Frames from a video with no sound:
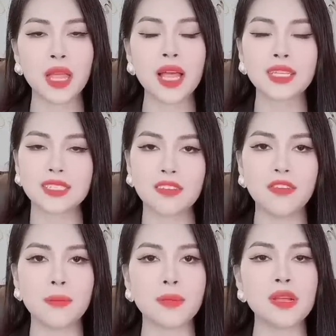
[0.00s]
Sản
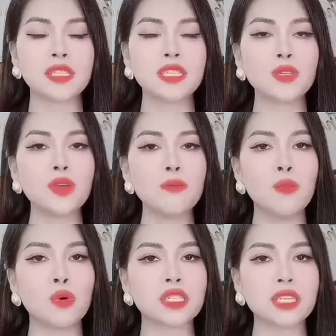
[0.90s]
phẩm được chiết xuất
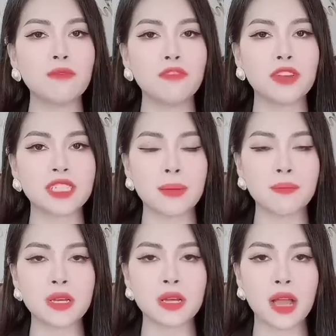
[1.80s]
100%
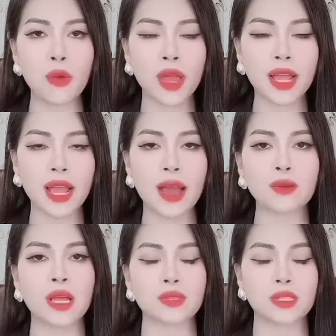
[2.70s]
từ các loại cao
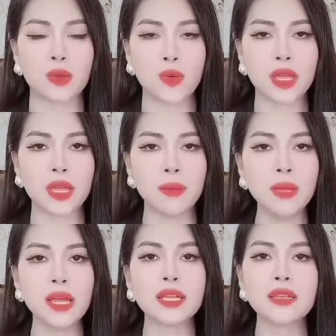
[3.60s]
thảo dược quý hiếm
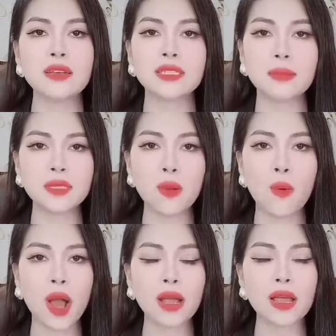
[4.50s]
như dâm dương
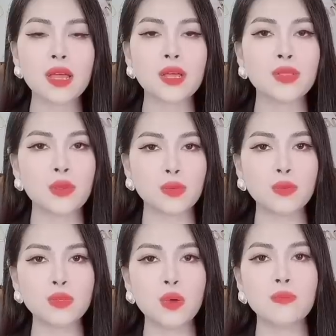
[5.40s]
hoắc, nhục thung
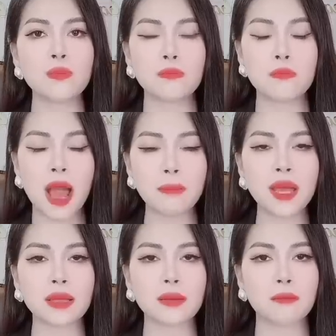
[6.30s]
dung, bá bệnh,
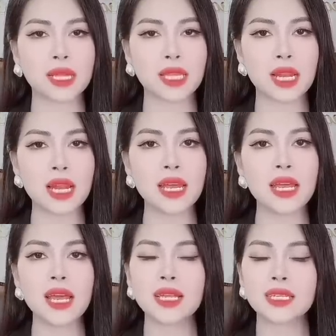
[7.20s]
bạch tật lê,
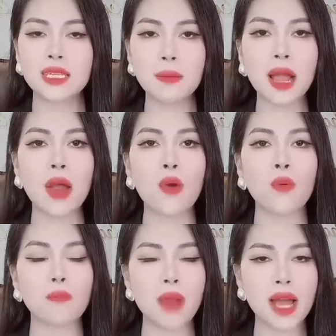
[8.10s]
sâm cao,
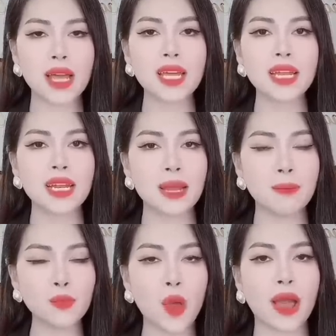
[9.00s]
ba kích, nấm
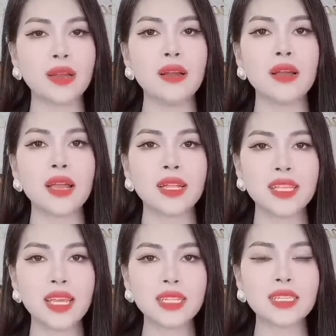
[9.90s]
tỏa hương,
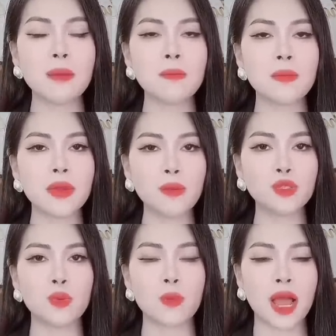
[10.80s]
nhân sâm, đông
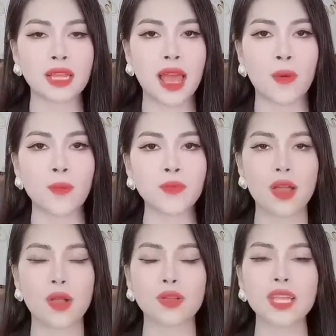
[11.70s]
trùng hạ thảo.
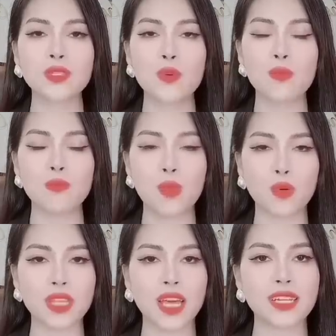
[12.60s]
Có tác dụng bổ
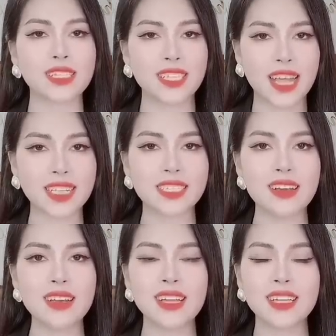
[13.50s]
thận, tráng dương,
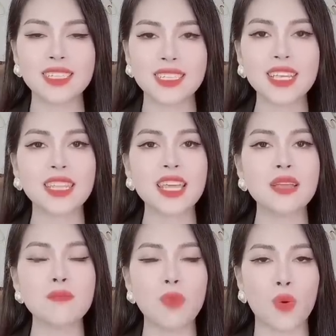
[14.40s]
sinh tinh,
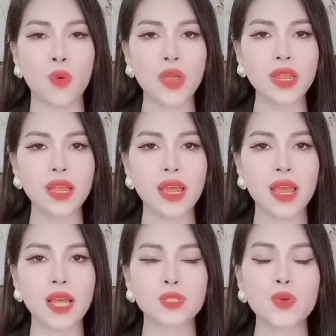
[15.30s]
bổ huyết,
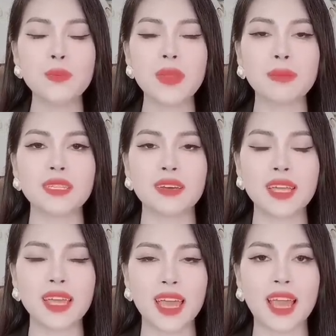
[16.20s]
giúp nam giới
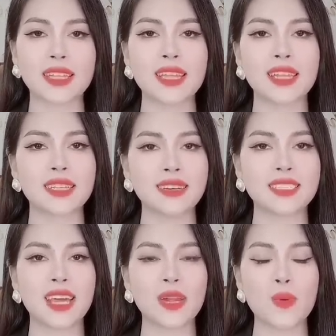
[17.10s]
cải thiện thời
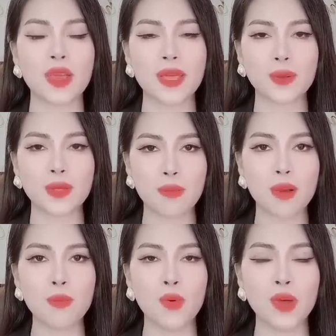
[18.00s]
gian cuộc yêu theo
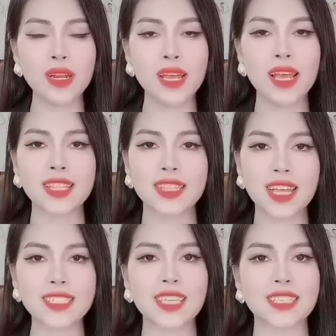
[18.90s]
mong muốn, tăng
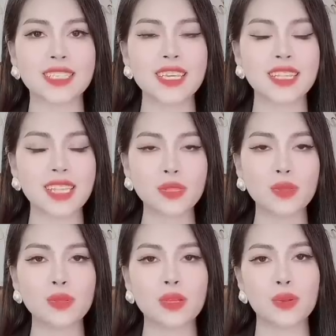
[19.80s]
sản sinh
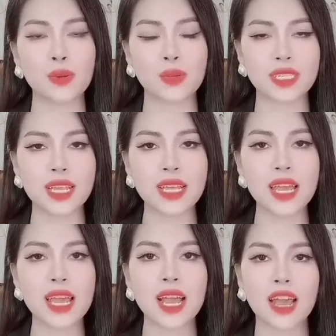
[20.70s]
testosterone nội sinh,
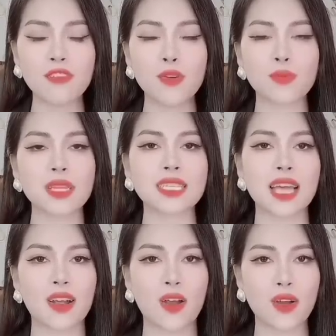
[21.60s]
khắc phục tình
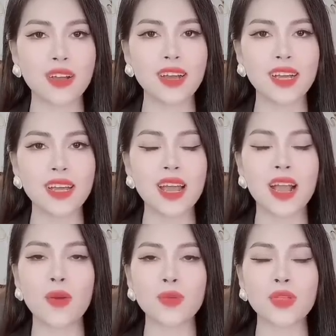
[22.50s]
trạng khó cương,
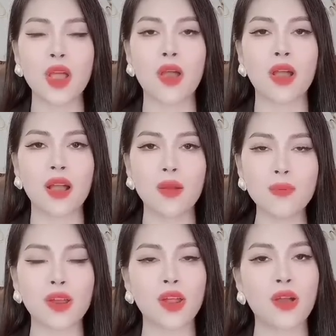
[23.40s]
cậu nhỏ không
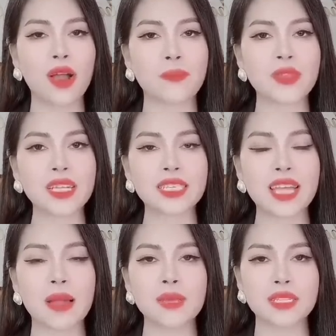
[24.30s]
còn lo gặp tình trạng
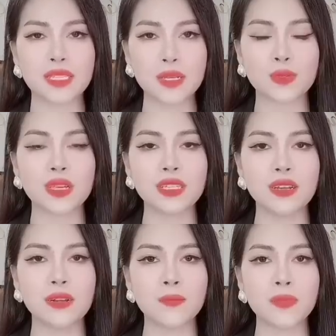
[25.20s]
bị xìu giữa chừng.